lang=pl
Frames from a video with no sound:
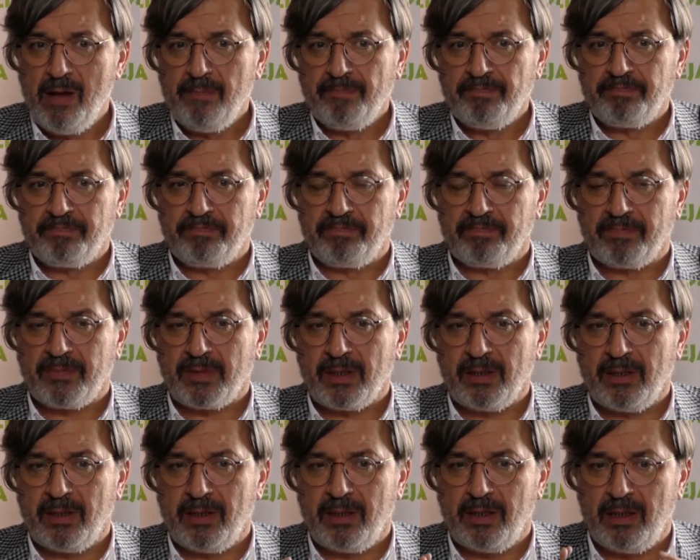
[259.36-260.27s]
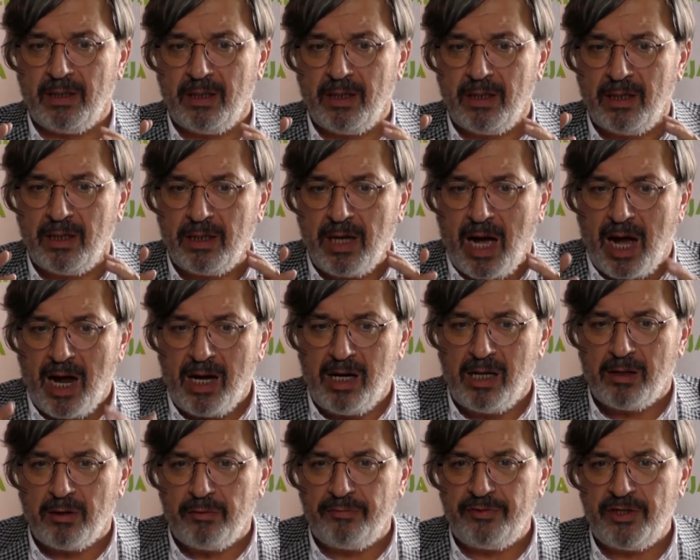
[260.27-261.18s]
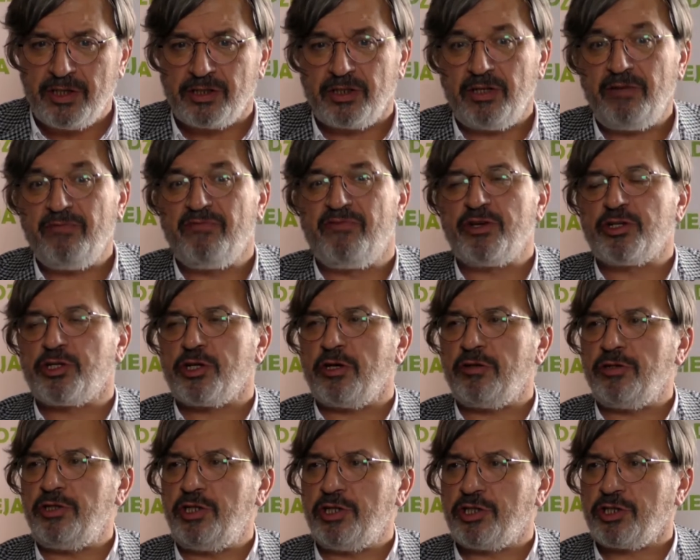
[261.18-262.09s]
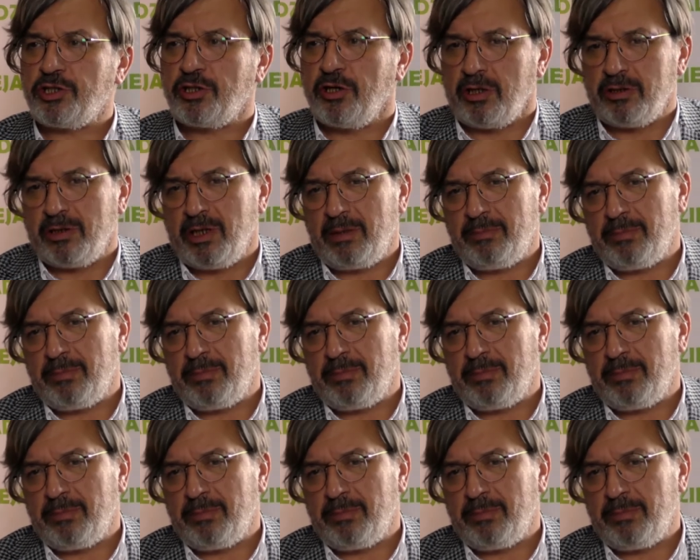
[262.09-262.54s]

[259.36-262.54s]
Mm, e, ale również wyrządzi szkodę,